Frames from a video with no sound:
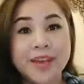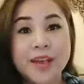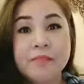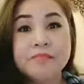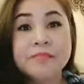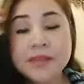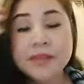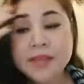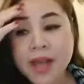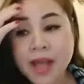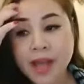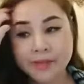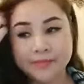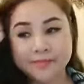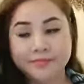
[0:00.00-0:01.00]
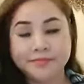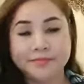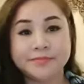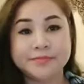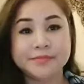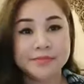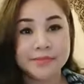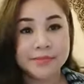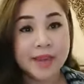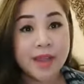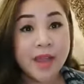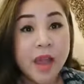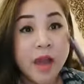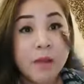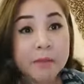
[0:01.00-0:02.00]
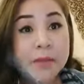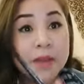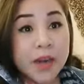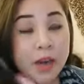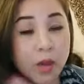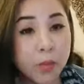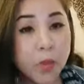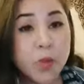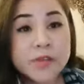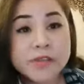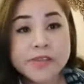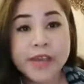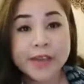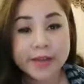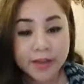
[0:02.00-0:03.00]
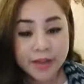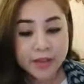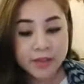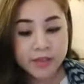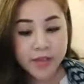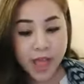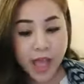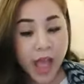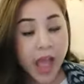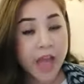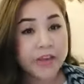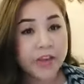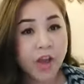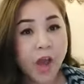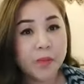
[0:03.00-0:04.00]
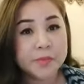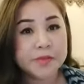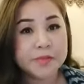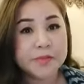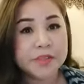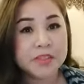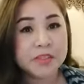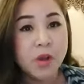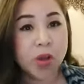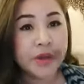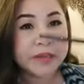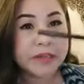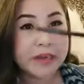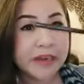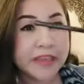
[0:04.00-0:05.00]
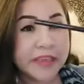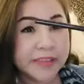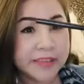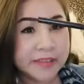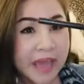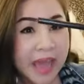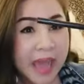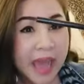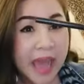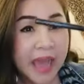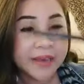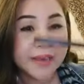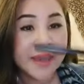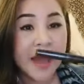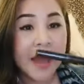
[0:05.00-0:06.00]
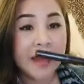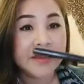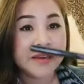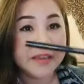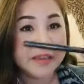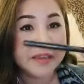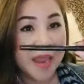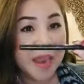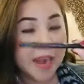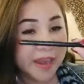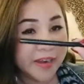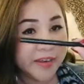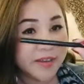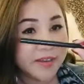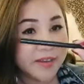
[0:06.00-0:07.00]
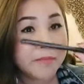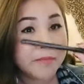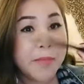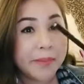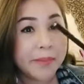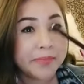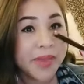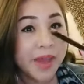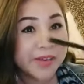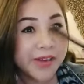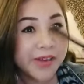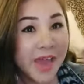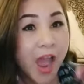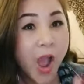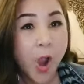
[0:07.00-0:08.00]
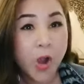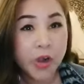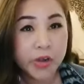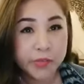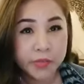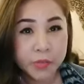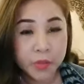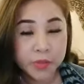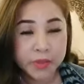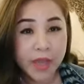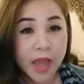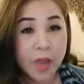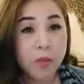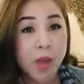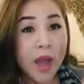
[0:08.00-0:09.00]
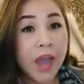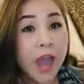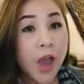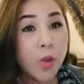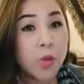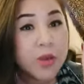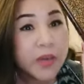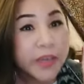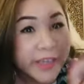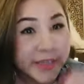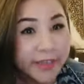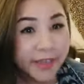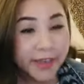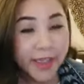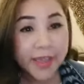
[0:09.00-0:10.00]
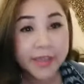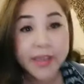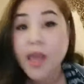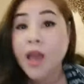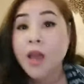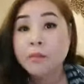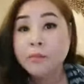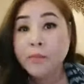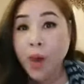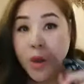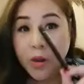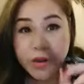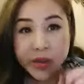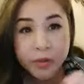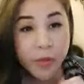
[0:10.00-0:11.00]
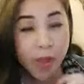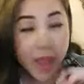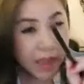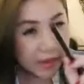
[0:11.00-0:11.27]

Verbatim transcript: เมื่อ เมื่อเราพูดเสร็จ อ่าเดี๋ยวออบจะมาสอนกรีดตานะคะกรีดอายไลเนอร์แบบดาราฮอลลีวูดนะคะว่าเขากรีดยังไง บอกเลยว่า